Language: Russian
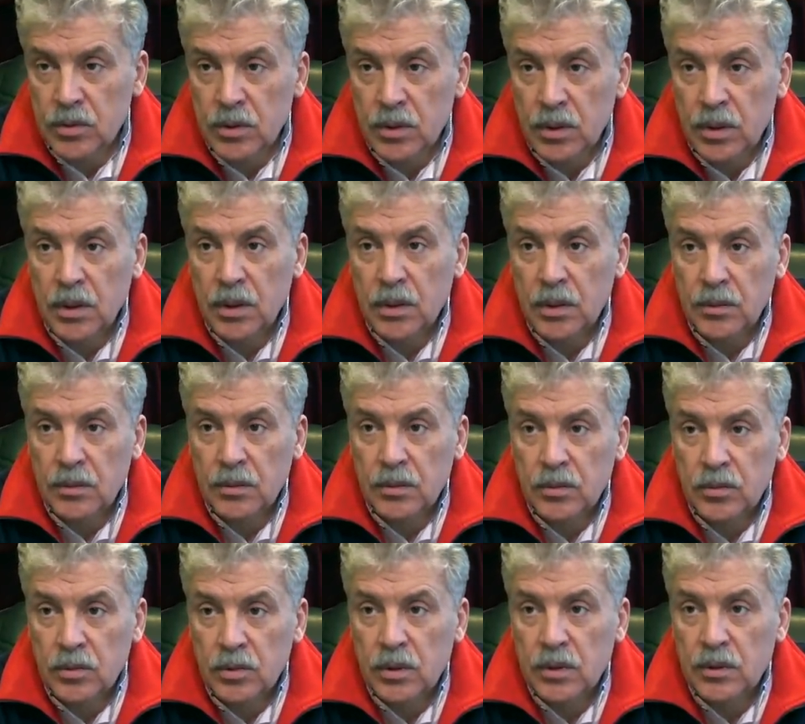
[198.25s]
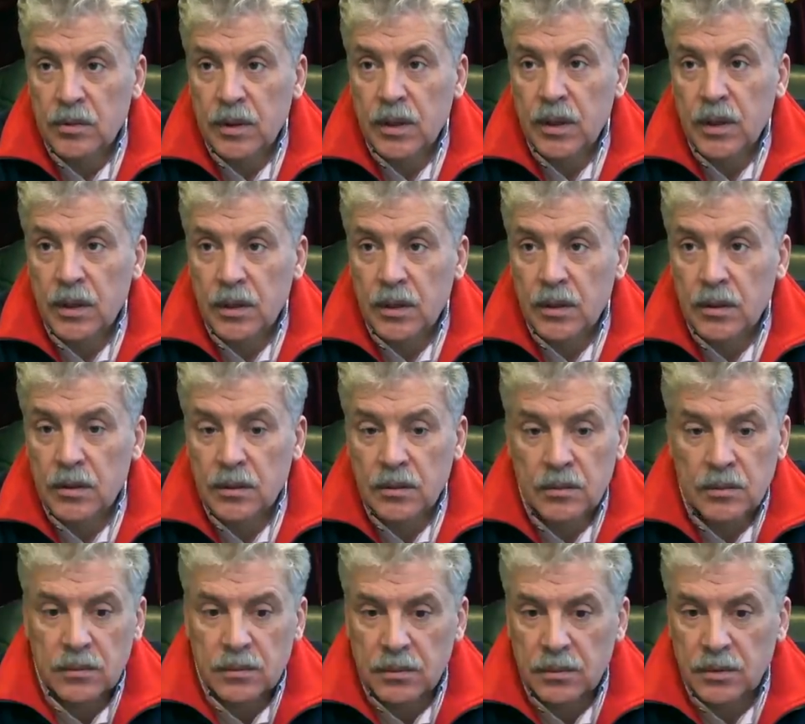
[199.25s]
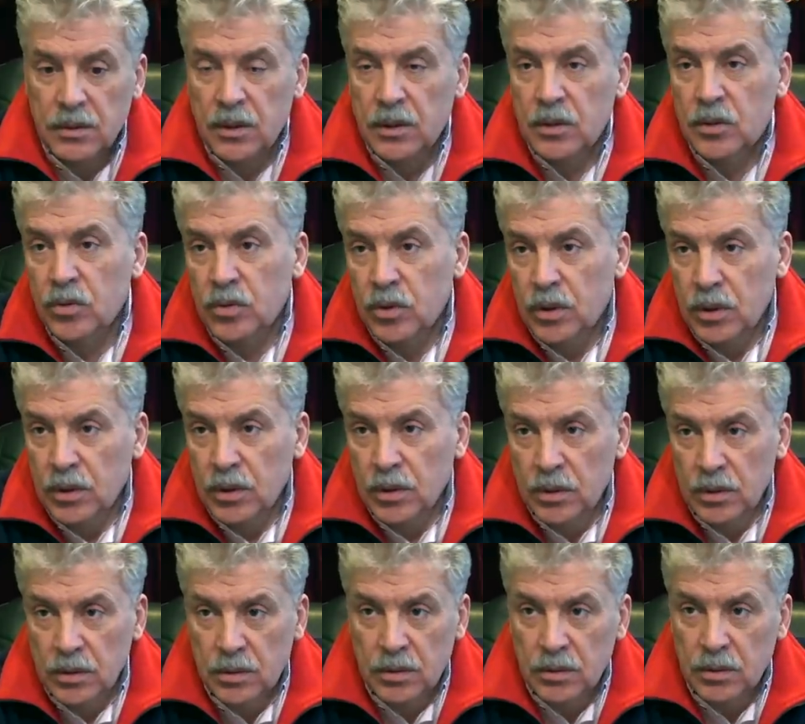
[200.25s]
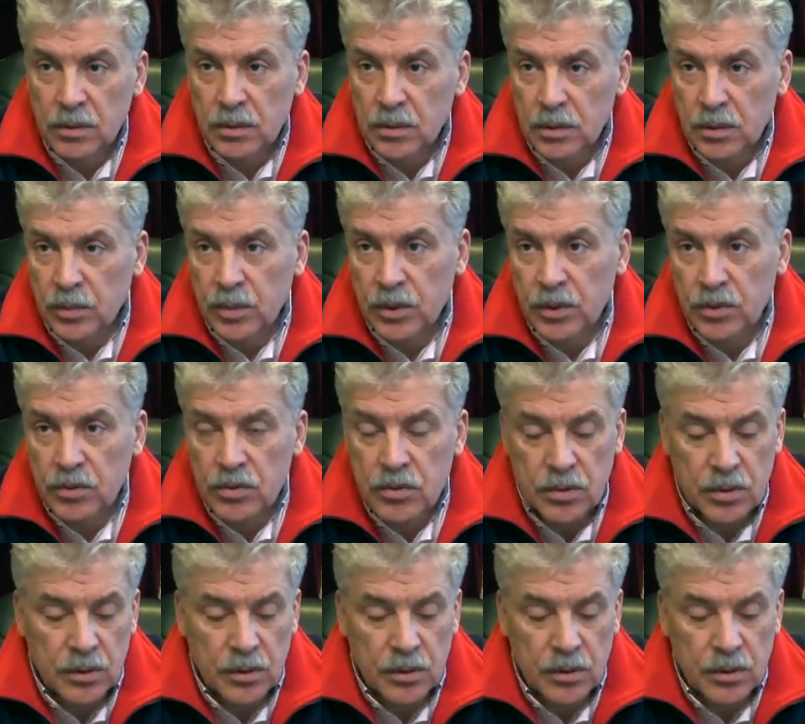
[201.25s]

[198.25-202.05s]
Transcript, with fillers: не удовлетворение территории не приносит.